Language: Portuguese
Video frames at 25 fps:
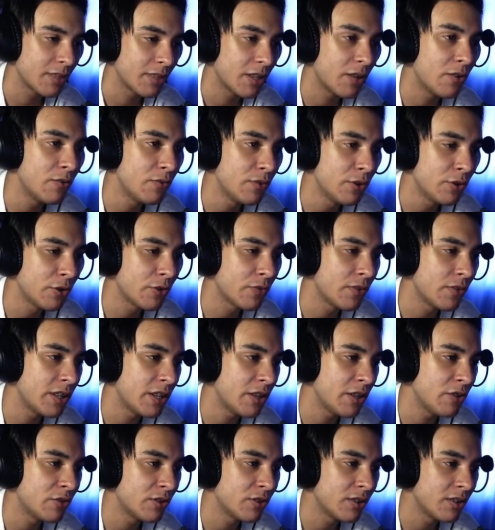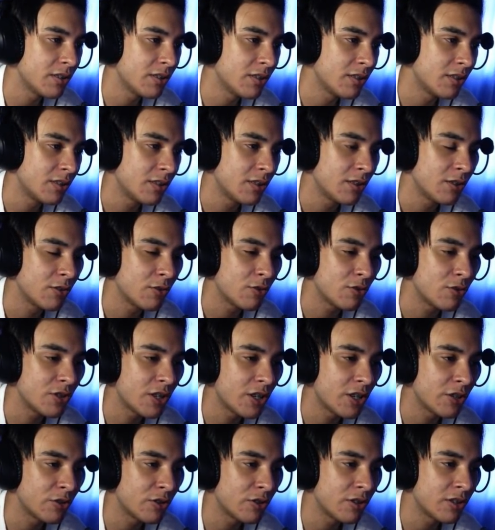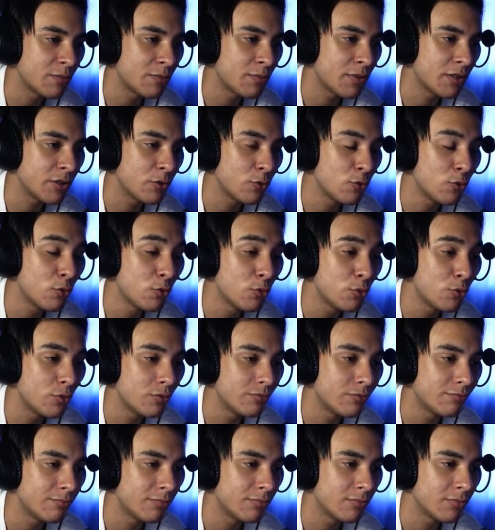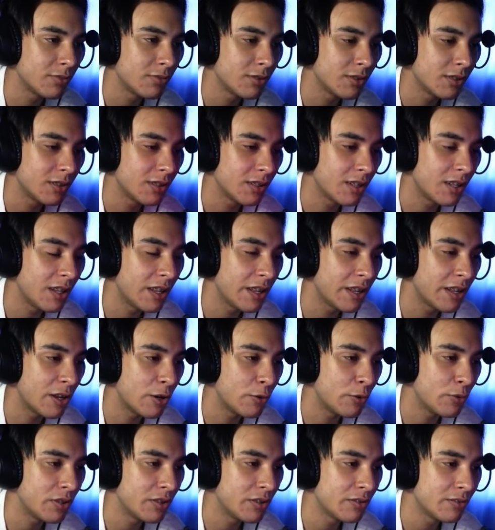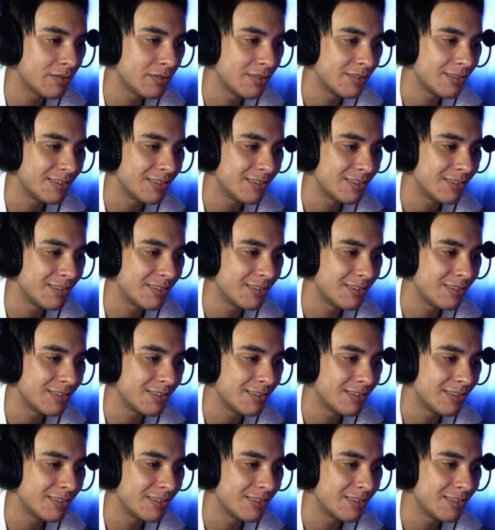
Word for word: Vamos ver no que vai dar isso, né? Congela todas as plantas. Uh, que legal, hein?